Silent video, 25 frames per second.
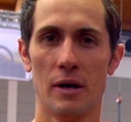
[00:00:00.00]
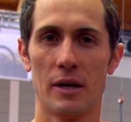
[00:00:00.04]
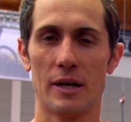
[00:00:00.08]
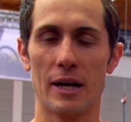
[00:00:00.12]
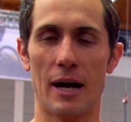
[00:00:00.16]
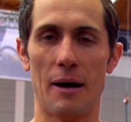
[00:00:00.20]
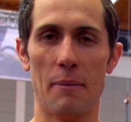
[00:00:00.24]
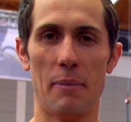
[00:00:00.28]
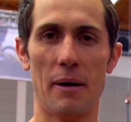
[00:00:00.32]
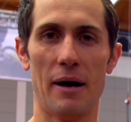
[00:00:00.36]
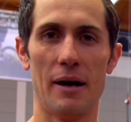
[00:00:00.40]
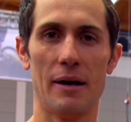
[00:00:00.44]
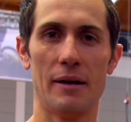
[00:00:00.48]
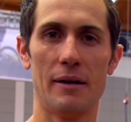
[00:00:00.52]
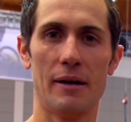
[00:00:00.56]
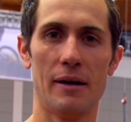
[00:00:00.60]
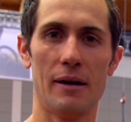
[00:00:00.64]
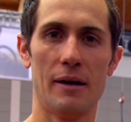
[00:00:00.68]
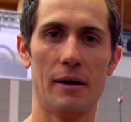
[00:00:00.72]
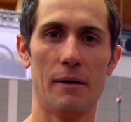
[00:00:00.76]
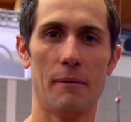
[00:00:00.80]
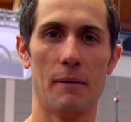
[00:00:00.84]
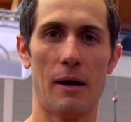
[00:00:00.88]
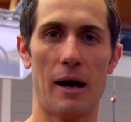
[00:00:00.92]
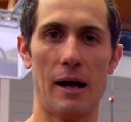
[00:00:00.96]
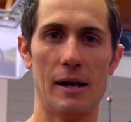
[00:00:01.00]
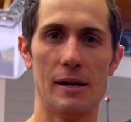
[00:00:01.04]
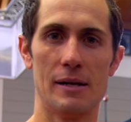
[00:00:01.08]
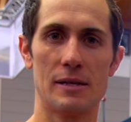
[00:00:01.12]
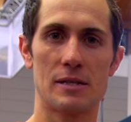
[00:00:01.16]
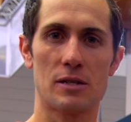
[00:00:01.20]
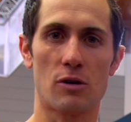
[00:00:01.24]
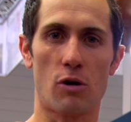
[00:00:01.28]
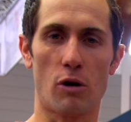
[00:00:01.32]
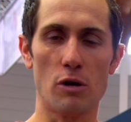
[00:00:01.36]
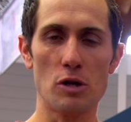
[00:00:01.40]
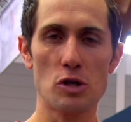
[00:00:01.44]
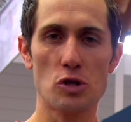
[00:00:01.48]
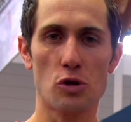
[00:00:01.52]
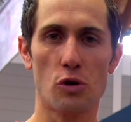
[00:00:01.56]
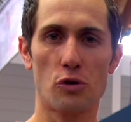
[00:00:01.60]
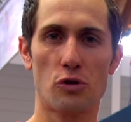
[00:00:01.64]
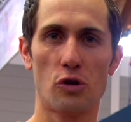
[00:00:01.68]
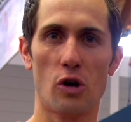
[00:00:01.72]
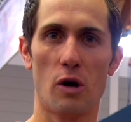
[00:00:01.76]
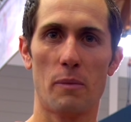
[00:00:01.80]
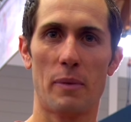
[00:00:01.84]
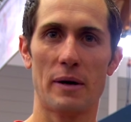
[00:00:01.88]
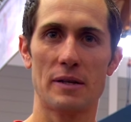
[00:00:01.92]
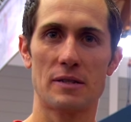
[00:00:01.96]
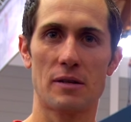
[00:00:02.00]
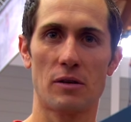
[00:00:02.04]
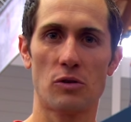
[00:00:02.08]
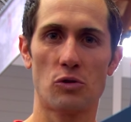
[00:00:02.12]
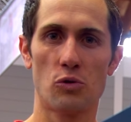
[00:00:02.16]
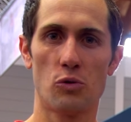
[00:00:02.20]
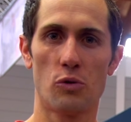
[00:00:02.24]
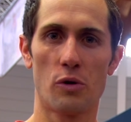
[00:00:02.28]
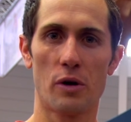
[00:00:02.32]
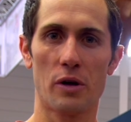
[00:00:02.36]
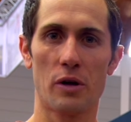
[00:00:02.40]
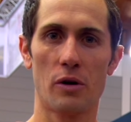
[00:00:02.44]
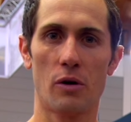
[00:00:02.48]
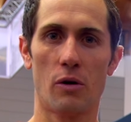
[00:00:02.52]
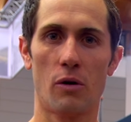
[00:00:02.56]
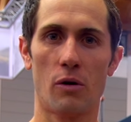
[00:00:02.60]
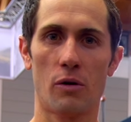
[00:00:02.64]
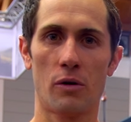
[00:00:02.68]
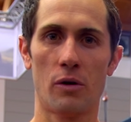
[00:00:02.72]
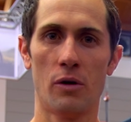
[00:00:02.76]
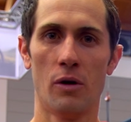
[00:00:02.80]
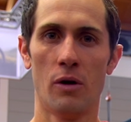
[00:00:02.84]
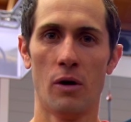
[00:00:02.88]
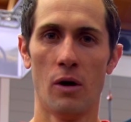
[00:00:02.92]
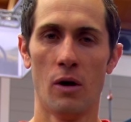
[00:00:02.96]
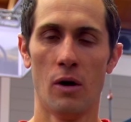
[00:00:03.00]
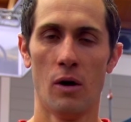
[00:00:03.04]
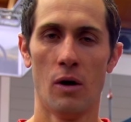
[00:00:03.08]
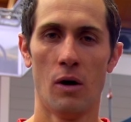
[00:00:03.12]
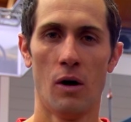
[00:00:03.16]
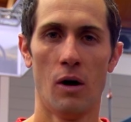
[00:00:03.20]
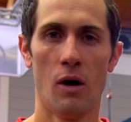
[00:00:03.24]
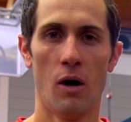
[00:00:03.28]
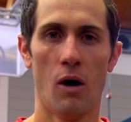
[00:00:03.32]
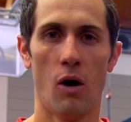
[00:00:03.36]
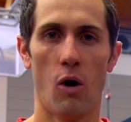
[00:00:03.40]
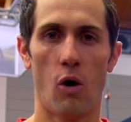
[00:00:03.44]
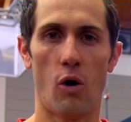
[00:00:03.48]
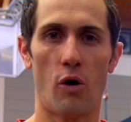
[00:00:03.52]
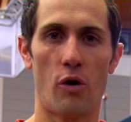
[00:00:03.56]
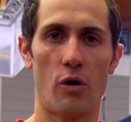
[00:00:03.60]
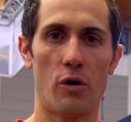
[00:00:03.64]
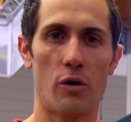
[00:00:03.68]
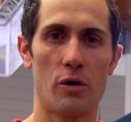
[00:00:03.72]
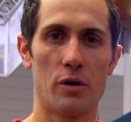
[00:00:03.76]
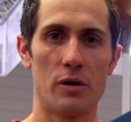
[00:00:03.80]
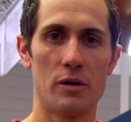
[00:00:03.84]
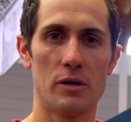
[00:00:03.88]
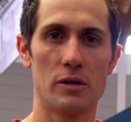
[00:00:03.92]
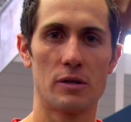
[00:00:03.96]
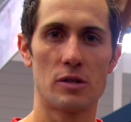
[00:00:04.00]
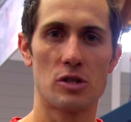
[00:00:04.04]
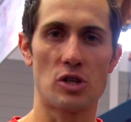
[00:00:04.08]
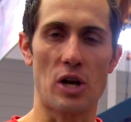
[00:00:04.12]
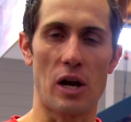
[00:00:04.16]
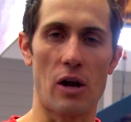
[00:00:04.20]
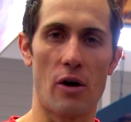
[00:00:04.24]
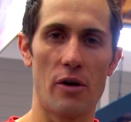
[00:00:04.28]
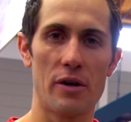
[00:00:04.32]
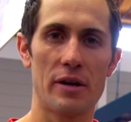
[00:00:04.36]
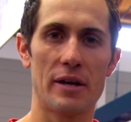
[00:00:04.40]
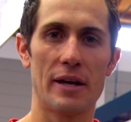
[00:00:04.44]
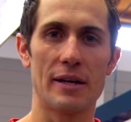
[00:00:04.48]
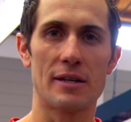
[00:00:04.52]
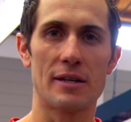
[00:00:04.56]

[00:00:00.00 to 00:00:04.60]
Ich arbeite als Konstrukteur bei Centurion und stelle euch